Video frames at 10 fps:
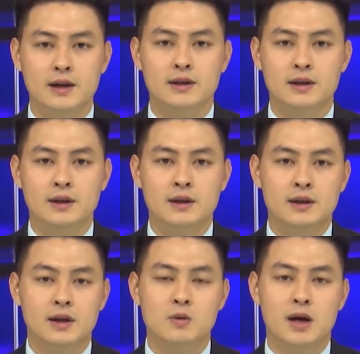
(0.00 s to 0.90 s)
đây,
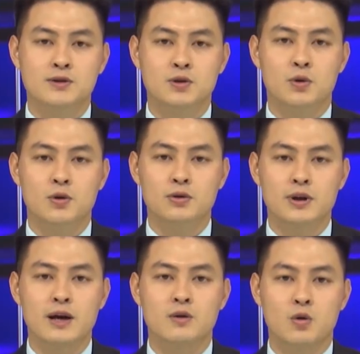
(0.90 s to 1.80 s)
công nghệ số
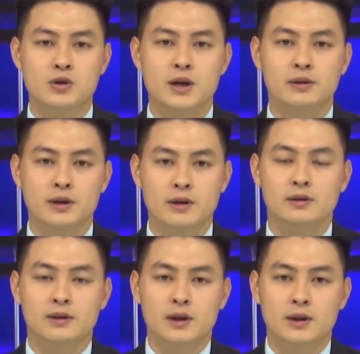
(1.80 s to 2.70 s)
đang hỗ trợ tích
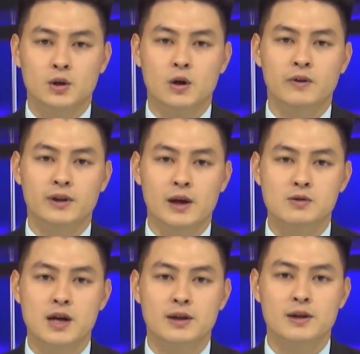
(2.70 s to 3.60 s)
cực, góp phần tạo
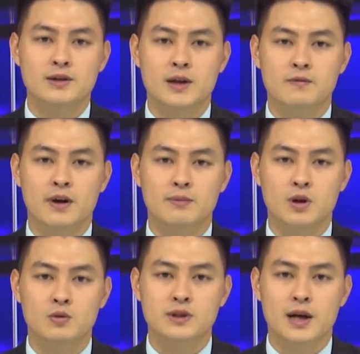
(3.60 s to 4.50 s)
ra những sản phẩm
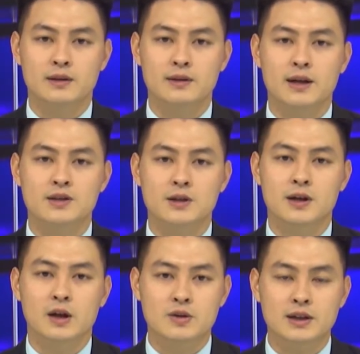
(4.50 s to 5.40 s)
nông sản đạt chất
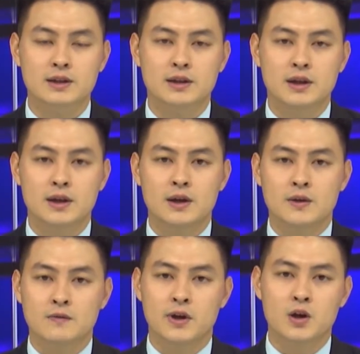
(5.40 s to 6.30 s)
lượng cao nhất.
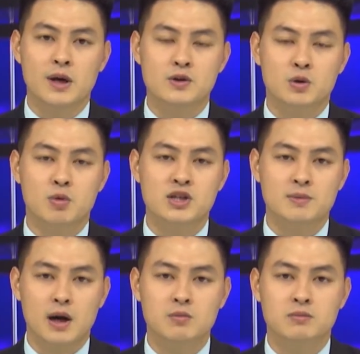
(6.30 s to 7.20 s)
Với công nghệ số
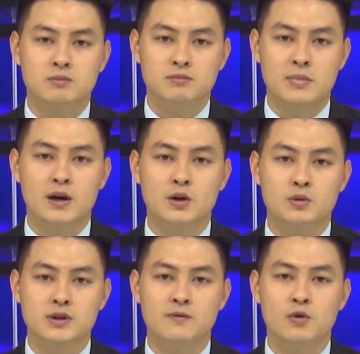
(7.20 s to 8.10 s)
4.0, bà con
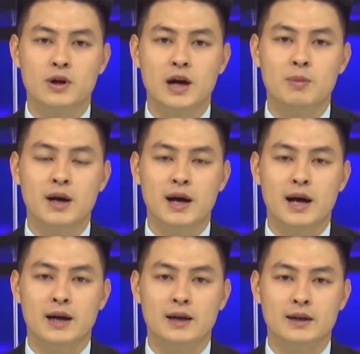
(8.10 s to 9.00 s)
nông dân vùng cao Bắc
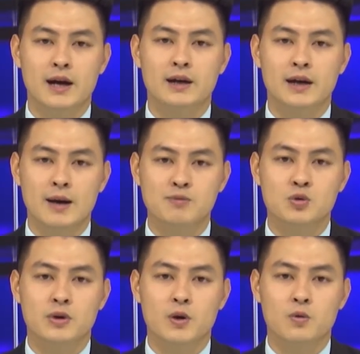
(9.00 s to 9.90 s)
Hà đang áp
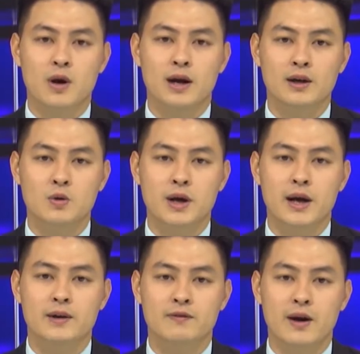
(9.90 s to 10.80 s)
dụng hiệu quả công
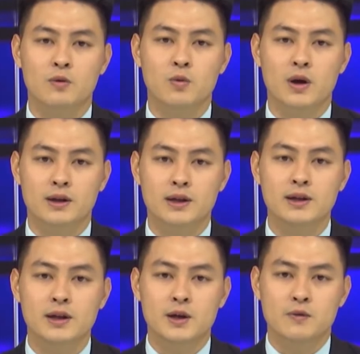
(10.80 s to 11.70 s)
nghệ vào quản
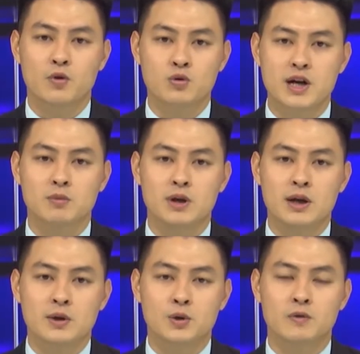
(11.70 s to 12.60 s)
lý, vùng trồng
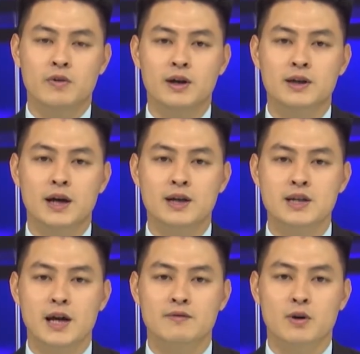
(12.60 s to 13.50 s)
đối với cây
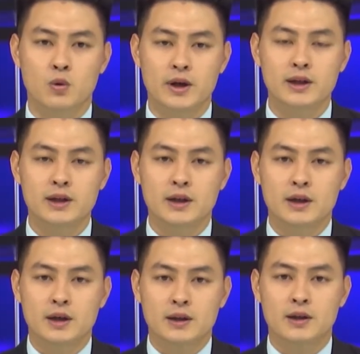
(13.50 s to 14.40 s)
chè và quế,
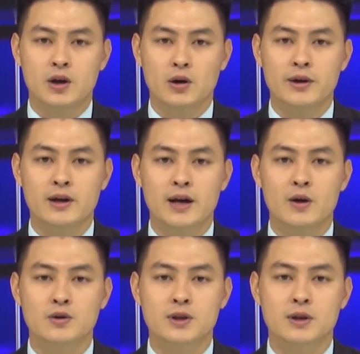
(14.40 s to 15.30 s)
từ đó nâng
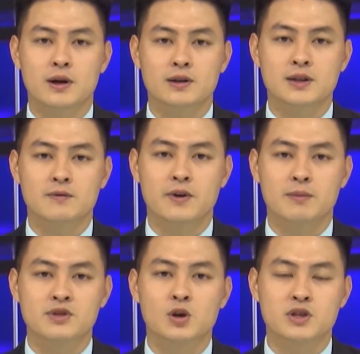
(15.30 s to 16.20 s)
cao chất lượng sản
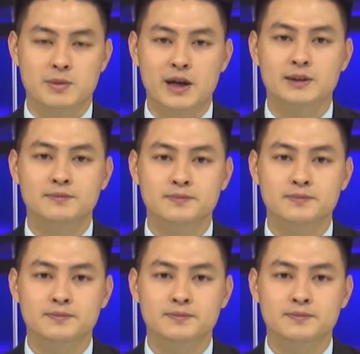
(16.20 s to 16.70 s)
phẩm sau chế biến.